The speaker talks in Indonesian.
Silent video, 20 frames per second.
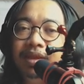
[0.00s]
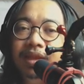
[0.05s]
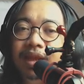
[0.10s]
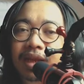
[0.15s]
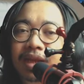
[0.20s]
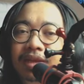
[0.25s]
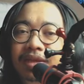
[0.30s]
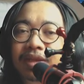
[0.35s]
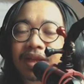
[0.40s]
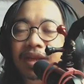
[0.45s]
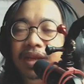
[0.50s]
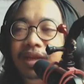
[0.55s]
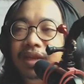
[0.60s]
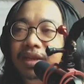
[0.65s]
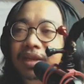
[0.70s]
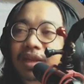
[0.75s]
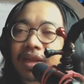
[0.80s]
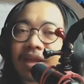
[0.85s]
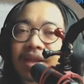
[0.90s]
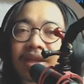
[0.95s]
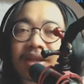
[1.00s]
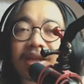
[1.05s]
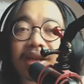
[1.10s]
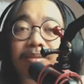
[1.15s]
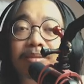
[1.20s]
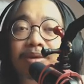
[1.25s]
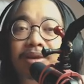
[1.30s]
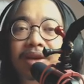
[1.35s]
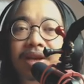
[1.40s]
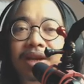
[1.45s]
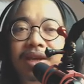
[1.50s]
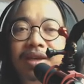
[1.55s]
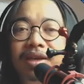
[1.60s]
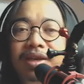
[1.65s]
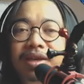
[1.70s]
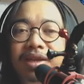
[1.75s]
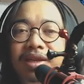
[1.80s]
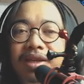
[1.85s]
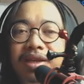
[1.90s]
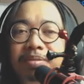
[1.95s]
dan sekarang kita akan
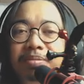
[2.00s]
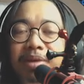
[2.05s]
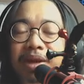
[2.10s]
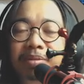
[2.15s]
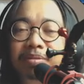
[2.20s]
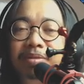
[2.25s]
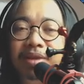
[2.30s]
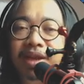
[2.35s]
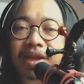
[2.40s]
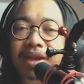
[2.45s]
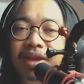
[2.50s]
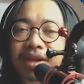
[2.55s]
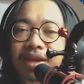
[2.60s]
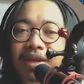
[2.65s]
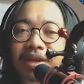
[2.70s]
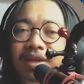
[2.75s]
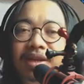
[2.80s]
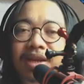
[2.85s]
gabungkan di Premiere.